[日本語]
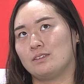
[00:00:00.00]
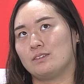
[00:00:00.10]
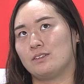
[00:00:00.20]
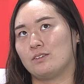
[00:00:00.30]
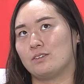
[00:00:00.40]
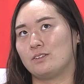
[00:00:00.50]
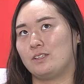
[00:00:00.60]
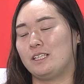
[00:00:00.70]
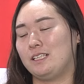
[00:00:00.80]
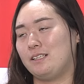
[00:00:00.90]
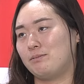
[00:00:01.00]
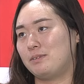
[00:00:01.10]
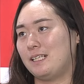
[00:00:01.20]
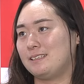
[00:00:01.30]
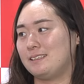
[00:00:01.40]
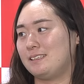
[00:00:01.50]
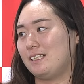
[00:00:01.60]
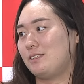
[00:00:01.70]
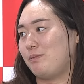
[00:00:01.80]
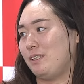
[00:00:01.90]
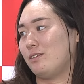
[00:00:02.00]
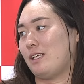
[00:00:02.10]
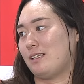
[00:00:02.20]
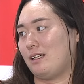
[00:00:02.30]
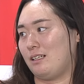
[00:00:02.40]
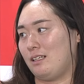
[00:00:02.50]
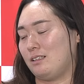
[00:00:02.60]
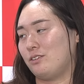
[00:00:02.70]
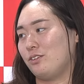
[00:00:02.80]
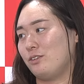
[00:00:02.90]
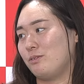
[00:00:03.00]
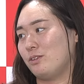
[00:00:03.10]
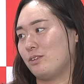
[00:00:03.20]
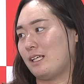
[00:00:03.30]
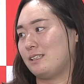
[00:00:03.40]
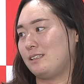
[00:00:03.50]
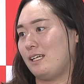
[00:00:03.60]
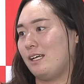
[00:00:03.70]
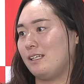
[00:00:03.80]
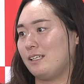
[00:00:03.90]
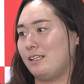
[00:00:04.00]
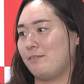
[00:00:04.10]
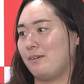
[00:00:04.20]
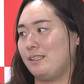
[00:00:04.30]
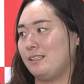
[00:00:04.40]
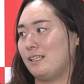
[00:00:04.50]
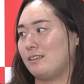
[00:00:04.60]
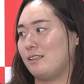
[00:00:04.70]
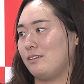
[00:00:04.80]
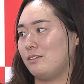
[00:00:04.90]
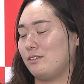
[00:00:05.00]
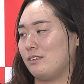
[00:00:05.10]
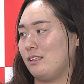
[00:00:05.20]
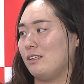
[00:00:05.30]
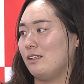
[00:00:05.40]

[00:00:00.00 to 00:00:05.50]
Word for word: そのそれにプラスしてスピードだったりそういうものを足していければいいなっていうふうに